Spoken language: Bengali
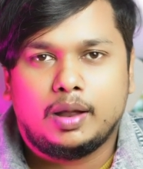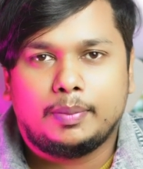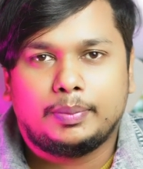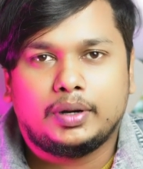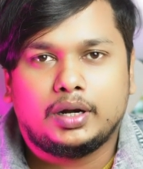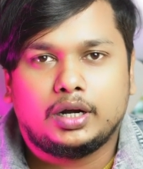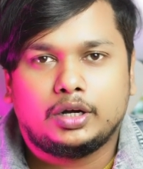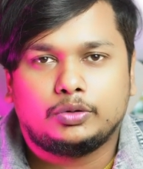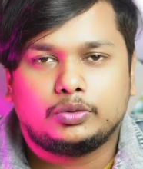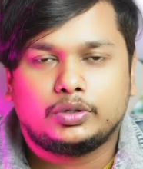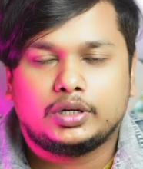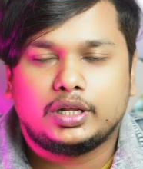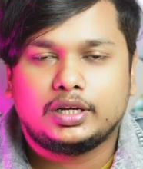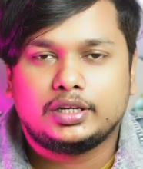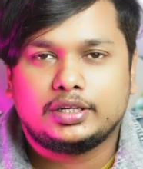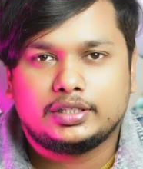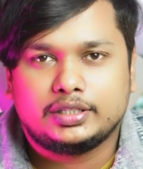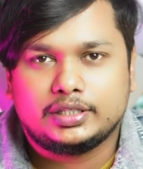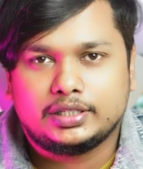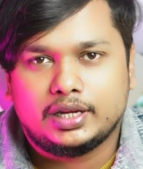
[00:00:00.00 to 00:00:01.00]
আপনারা টোটাল
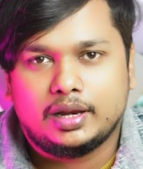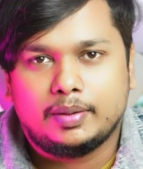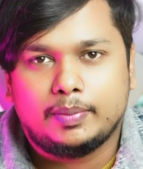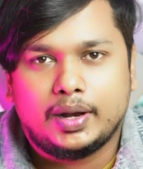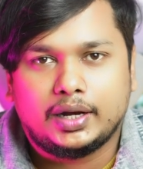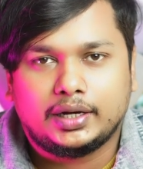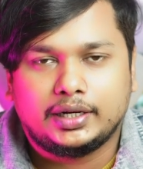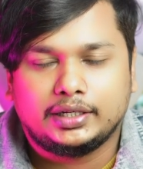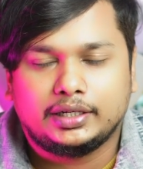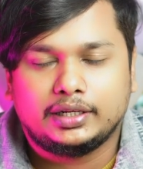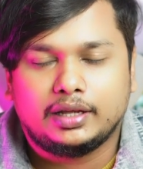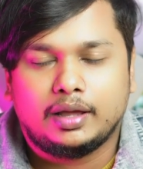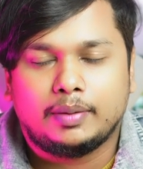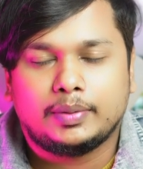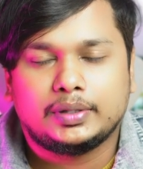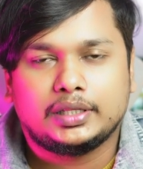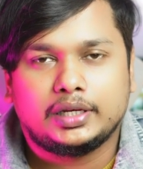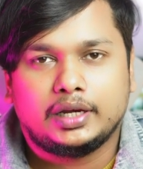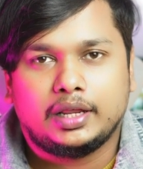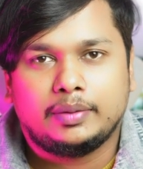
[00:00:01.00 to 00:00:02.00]
ডিজিটাল মার্কেটিং
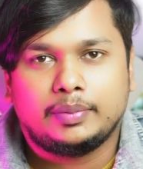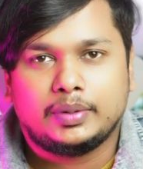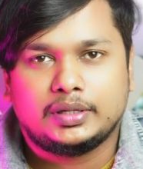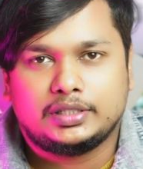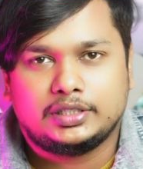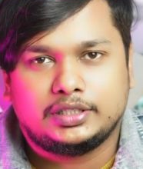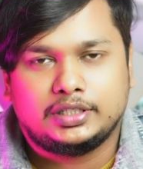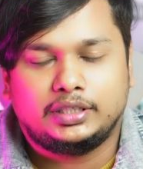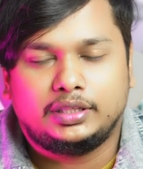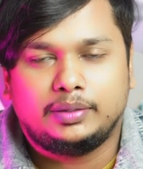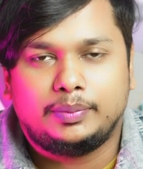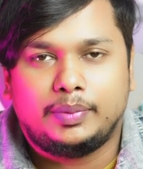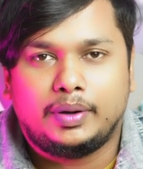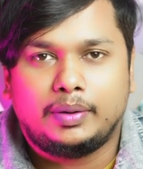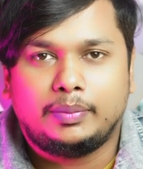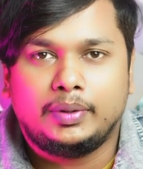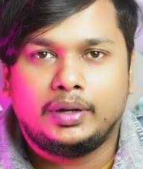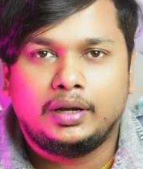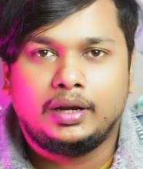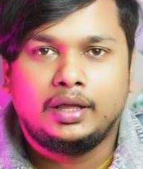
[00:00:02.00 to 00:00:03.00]
আমাদের এই ব্যাচে শিখতে
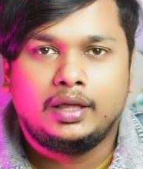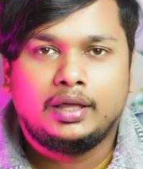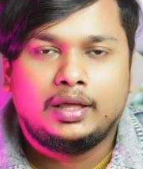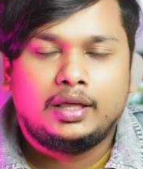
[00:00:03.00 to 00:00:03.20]
পারবেন